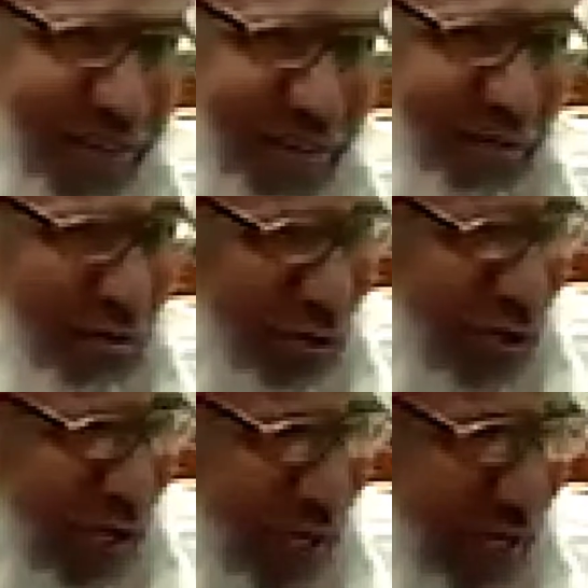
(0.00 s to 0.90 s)

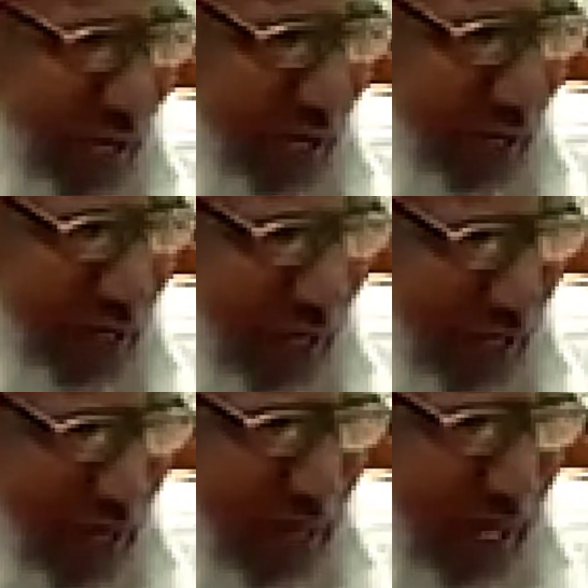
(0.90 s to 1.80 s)
மூன்று
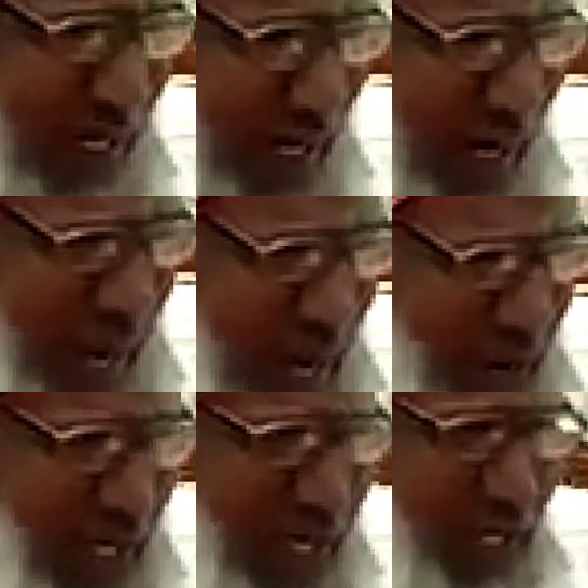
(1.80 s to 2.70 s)
சமயத்திலே நான்
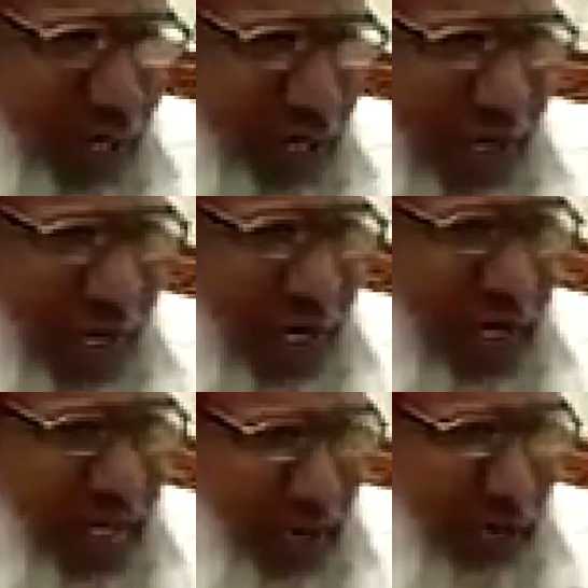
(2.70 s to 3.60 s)
ஆமீன் என்று சொன்னேன்
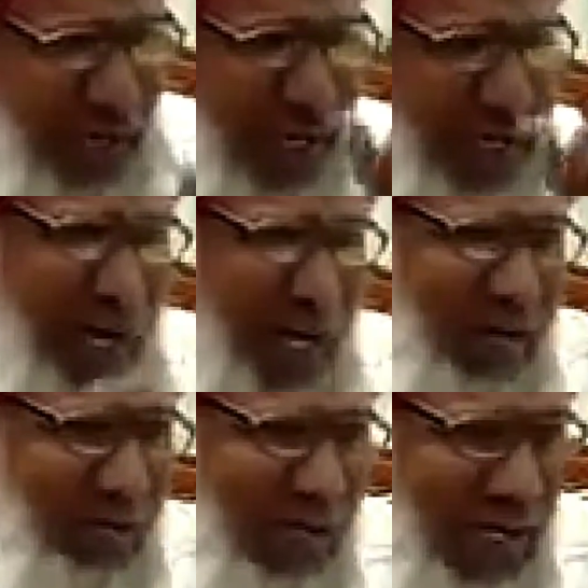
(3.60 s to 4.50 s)
அதிலே ஒன்றை
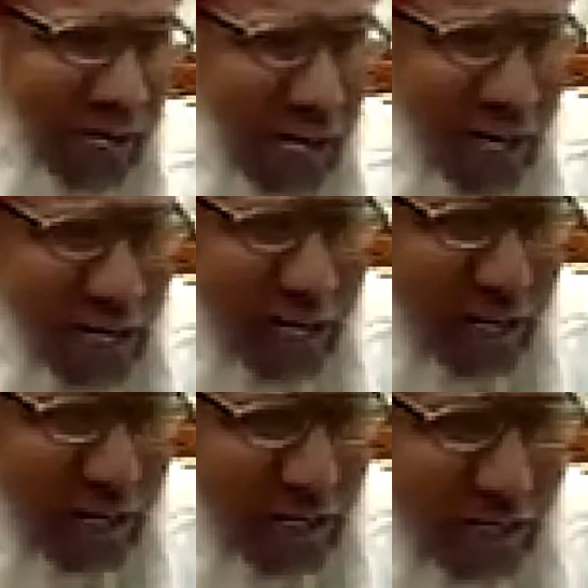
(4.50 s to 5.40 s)
காரணம் சொன்னார்கள்
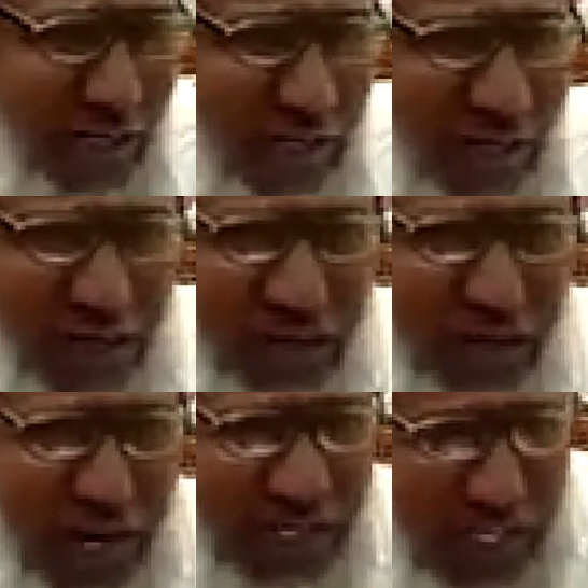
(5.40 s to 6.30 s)

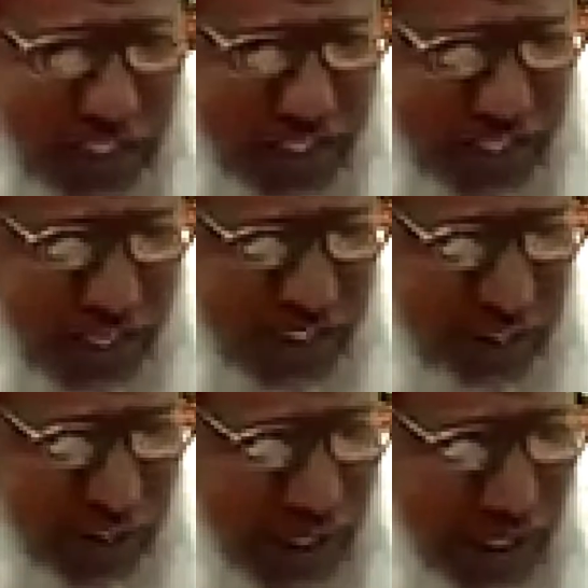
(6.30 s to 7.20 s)
அதற்கு செய்தனா
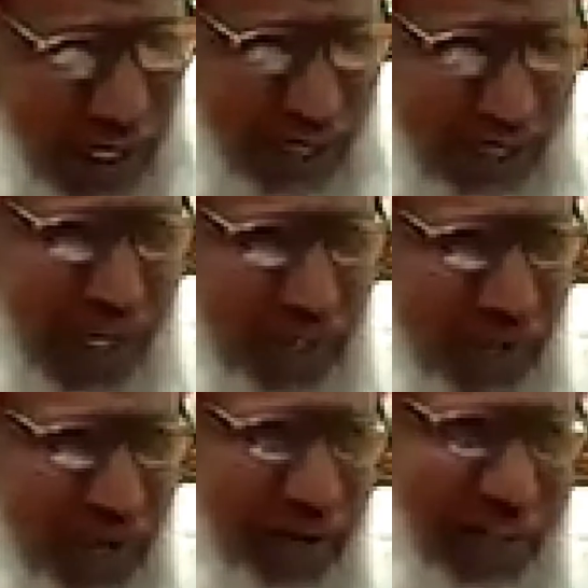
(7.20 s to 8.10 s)
ஜிபரையில் அலி இஸ்லாம்
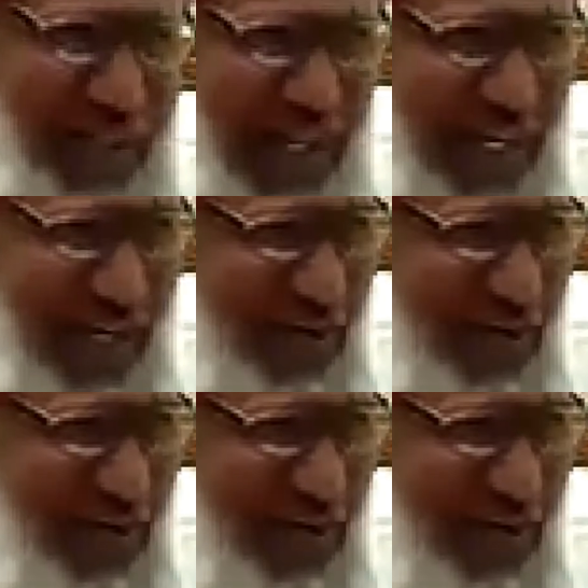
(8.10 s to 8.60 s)
அவர்கள் வந்தார்கள்